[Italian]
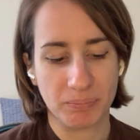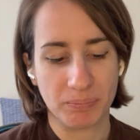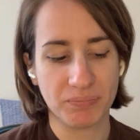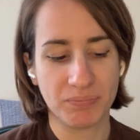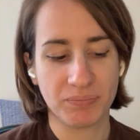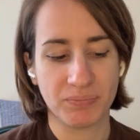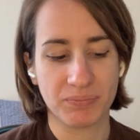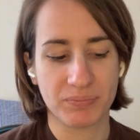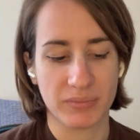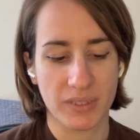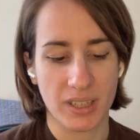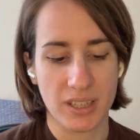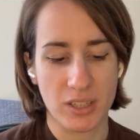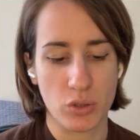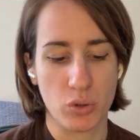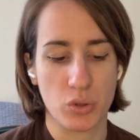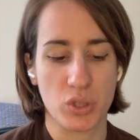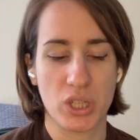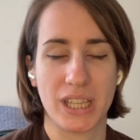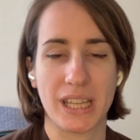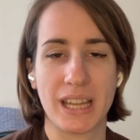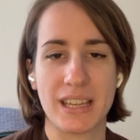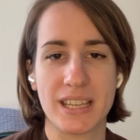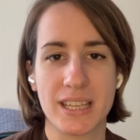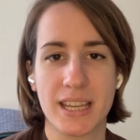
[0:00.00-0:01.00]
sono
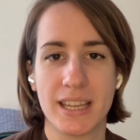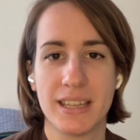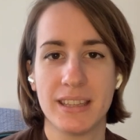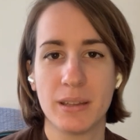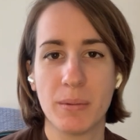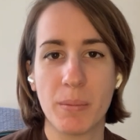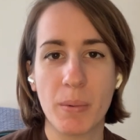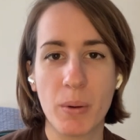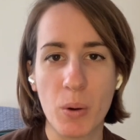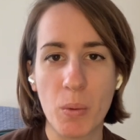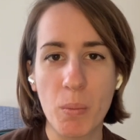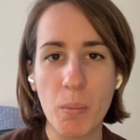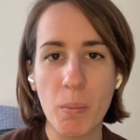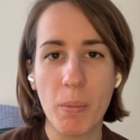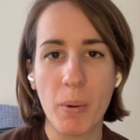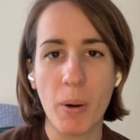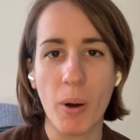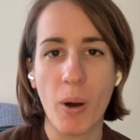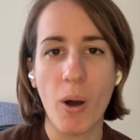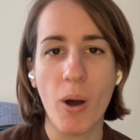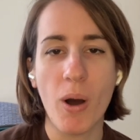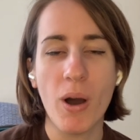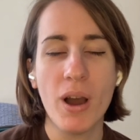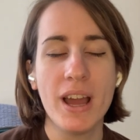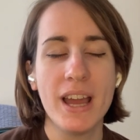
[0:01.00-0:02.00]
stata assente per un
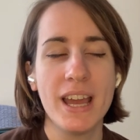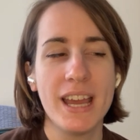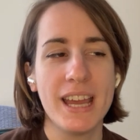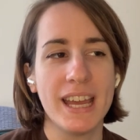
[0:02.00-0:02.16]
po'